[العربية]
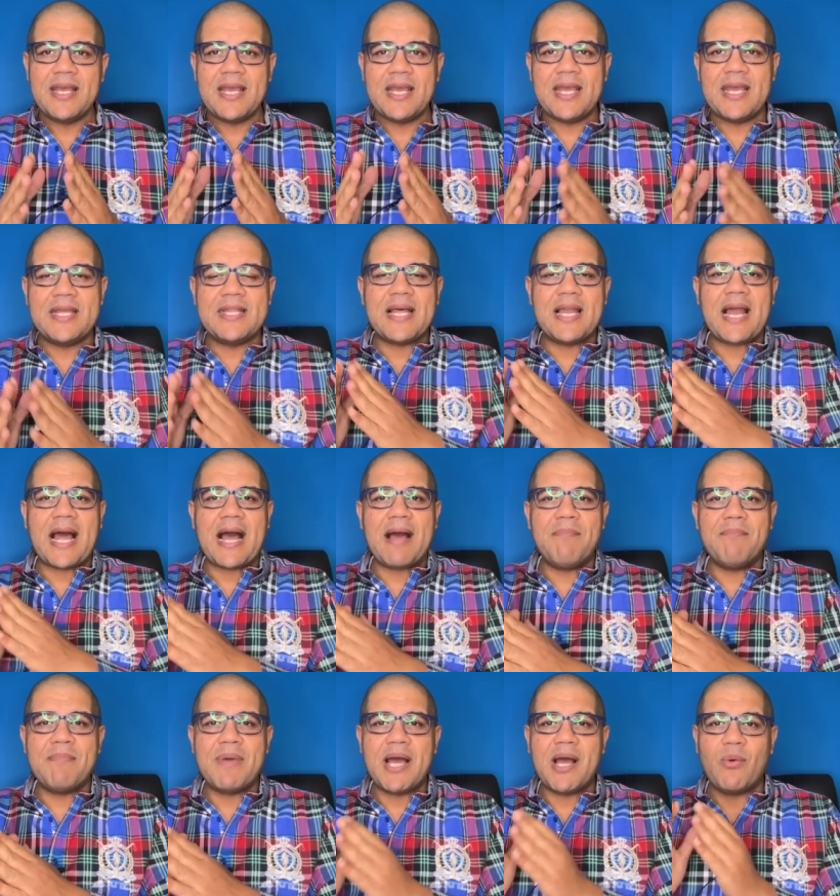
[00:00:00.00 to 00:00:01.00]
هنا
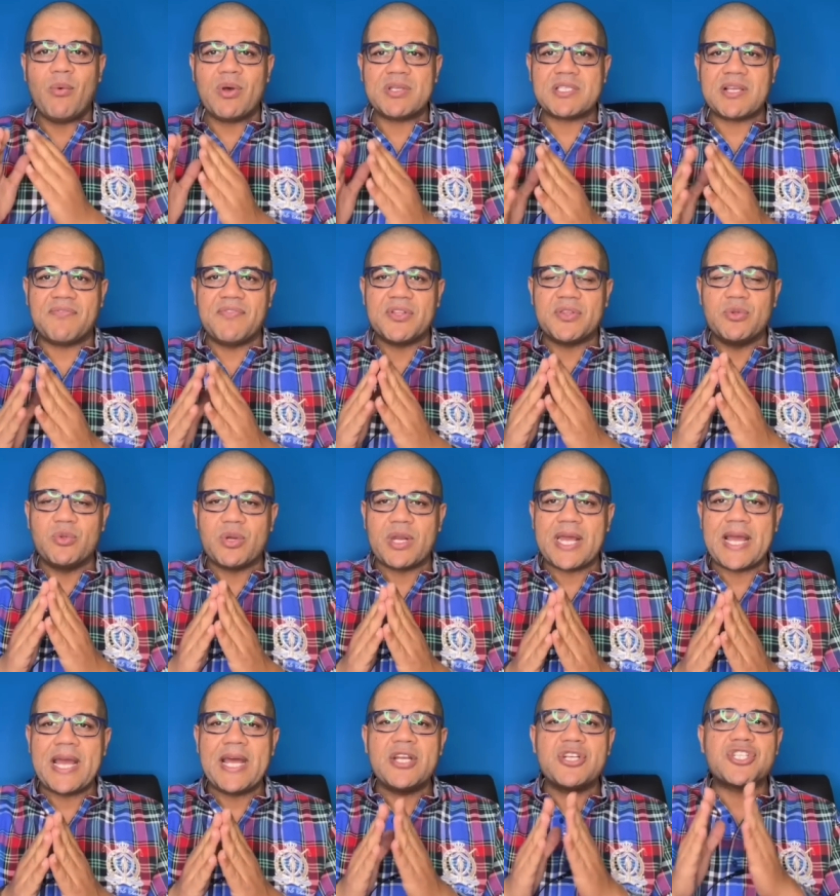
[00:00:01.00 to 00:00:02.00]
العمه وصفت
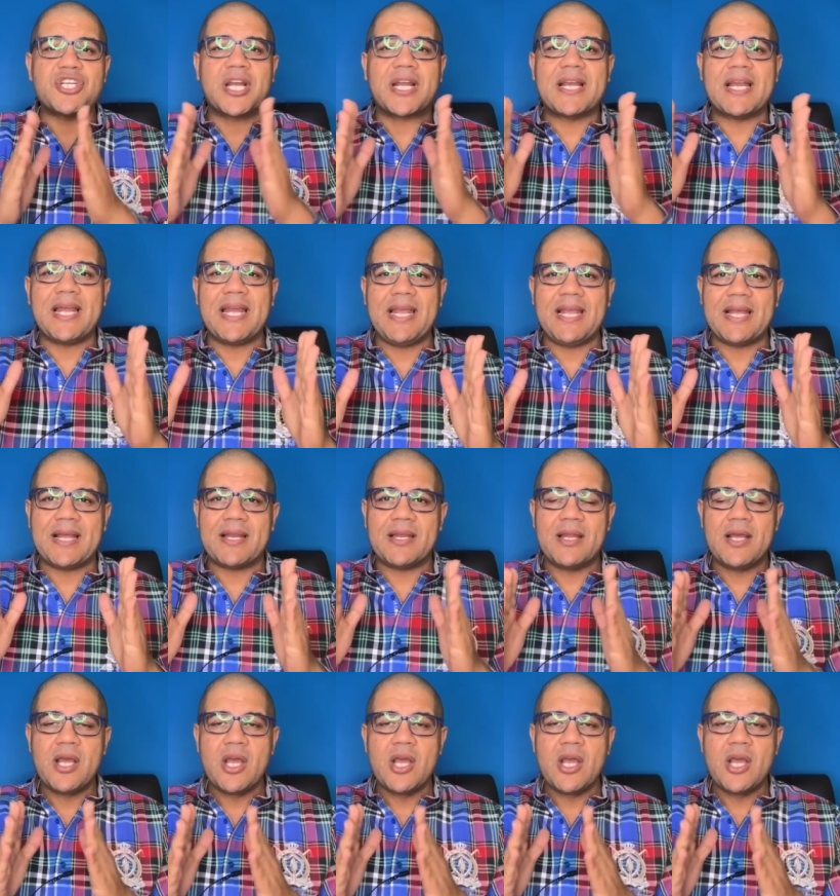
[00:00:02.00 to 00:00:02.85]
نورهان شكليا